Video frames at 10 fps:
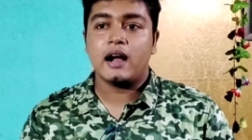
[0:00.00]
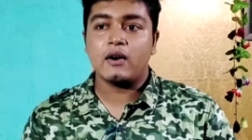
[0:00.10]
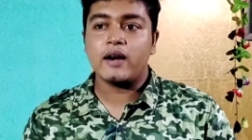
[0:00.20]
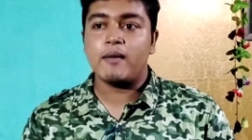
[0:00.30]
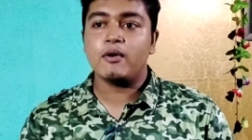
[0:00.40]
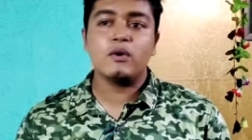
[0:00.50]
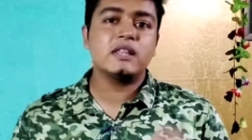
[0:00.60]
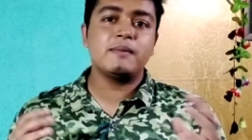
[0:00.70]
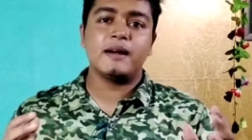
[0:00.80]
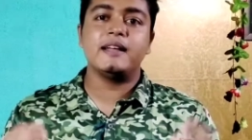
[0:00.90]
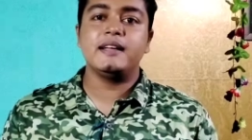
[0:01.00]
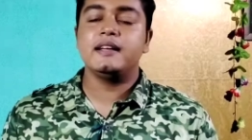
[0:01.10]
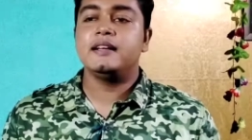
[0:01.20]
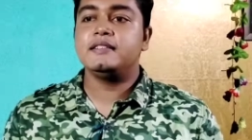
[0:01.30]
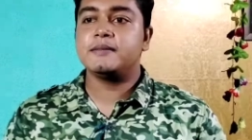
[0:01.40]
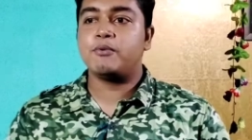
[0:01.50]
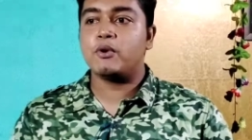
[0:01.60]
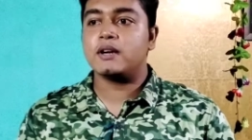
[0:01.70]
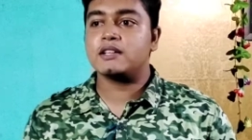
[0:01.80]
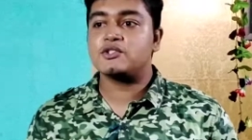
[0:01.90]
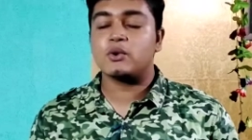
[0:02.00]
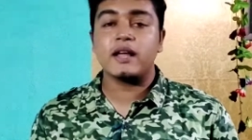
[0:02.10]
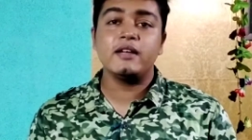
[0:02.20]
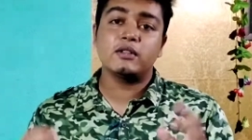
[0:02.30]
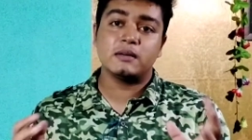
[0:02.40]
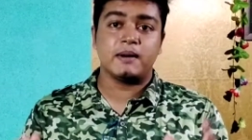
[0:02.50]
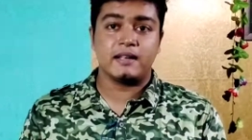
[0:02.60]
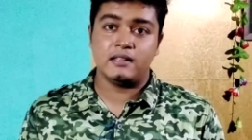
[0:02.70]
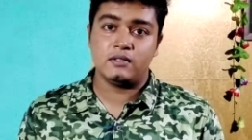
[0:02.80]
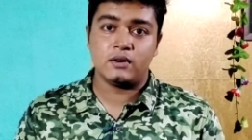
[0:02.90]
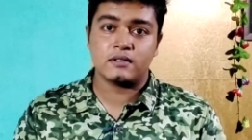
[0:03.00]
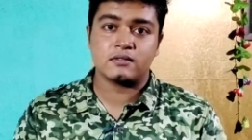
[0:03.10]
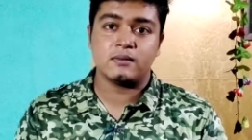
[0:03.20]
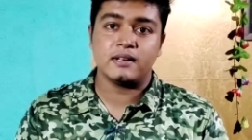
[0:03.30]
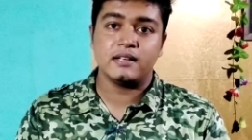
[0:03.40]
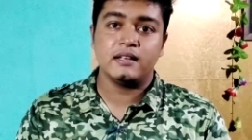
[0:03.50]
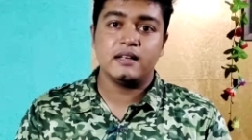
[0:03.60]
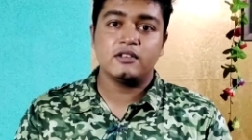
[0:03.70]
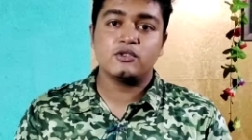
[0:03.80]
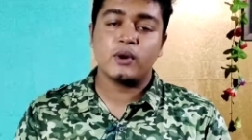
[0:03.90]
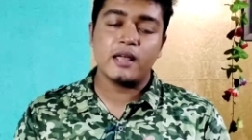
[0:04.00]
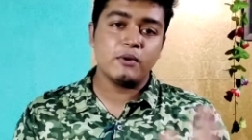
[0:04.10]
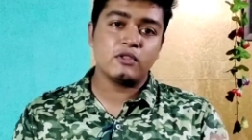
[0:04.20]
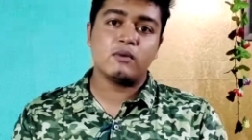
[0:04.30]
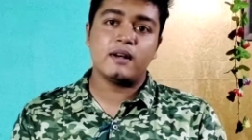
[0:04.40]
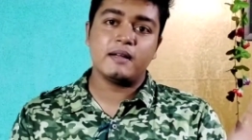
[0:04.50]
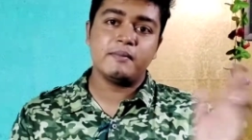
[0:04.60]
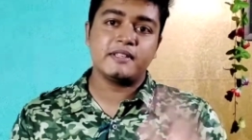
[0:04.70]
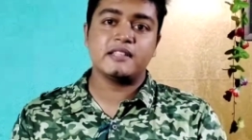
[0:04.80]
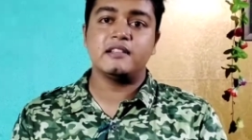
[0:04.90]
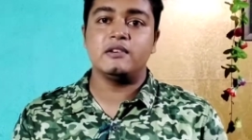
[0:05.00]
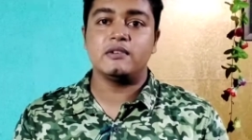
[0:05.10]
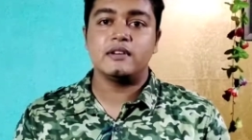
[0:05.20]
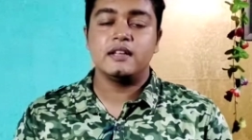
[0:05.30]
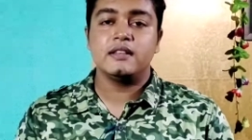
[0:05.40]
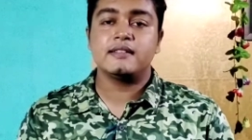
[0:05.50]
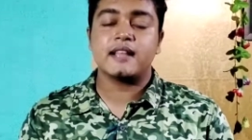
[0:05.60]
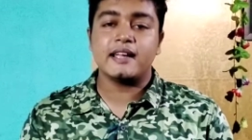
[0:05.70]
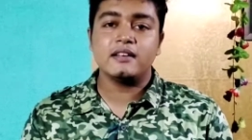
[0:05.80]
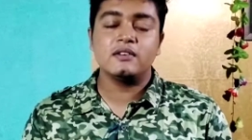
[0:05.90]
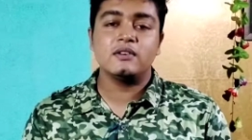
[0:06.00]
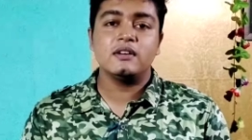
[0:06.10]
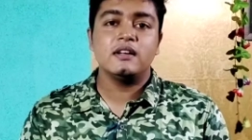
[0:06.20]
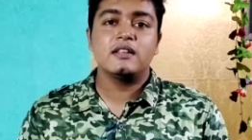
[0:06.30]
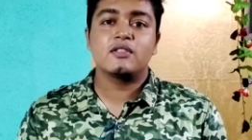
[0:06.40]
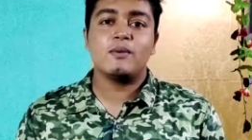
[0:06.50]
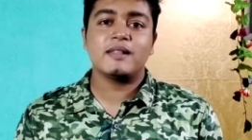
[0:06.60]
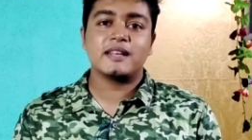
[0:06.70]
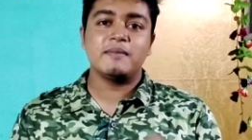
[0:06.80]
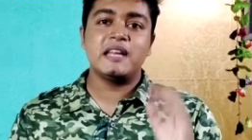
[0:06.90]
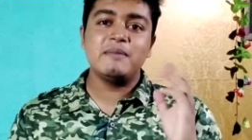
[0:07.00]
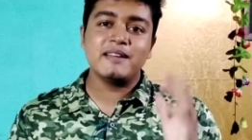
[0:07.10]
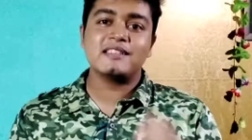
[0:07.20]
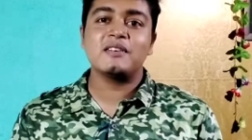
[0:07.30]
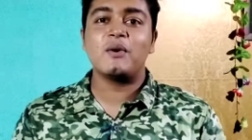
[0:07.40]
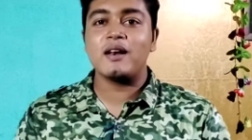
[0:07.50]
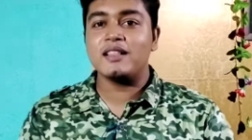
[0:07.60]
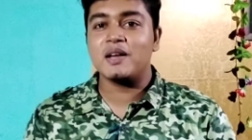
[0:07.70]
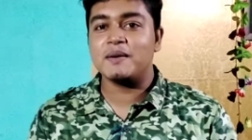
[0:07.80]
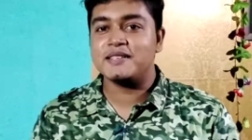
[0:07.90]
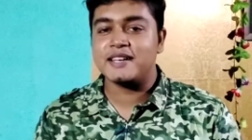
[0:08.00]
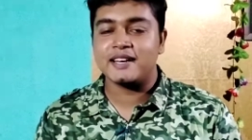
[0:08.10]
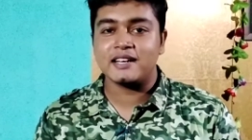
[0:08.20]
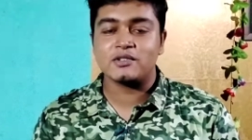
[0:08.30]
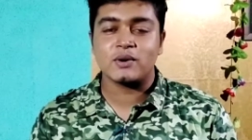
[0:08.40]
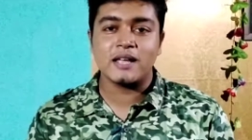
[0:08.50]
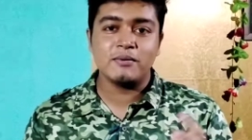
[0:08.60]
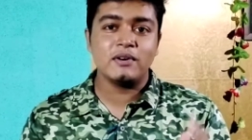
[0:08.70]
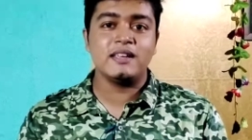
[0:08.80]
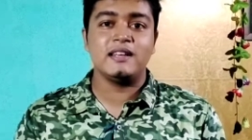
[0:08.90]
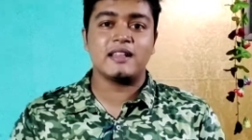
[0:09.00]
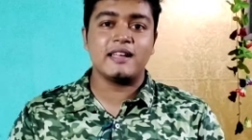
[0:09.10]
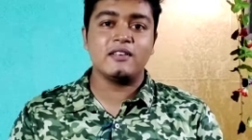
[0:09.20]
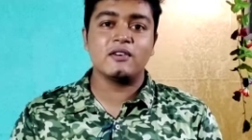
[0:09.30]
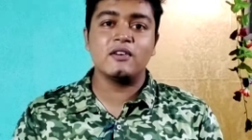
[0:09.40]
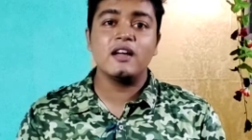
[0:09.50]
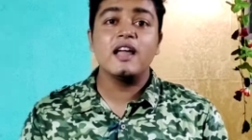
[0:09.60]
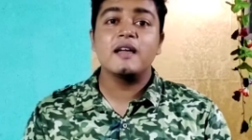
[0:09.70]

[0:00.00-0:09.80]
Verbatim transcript: কারণ এমন হতে পারে যে ফোনটা চোরাই হতে পারে কিন্তু অনেক সময় চোরাই ফোন তোমাকে বেঁচে দিল তাই জন্য তোমাদেরকে ভেরিফিকেশান করে নিতে হবে যে এটা চোরাই ফোন কিনা তাই জন্য